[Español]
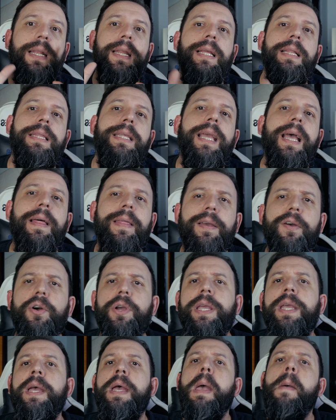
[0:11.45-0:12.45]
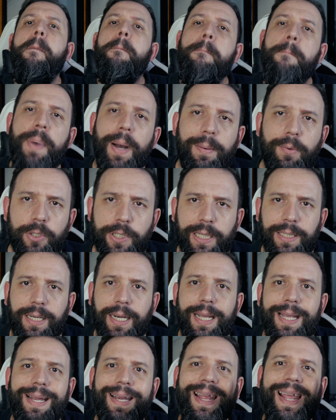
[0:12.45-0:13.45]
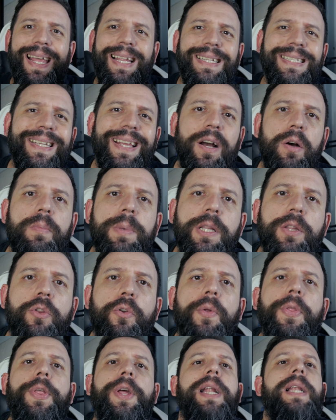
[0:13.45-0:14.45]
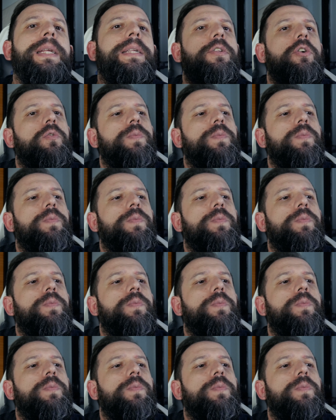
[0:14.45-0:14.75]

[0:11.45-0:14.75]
En el día de hoy vamos a traer el Xiaomi 12 Lite.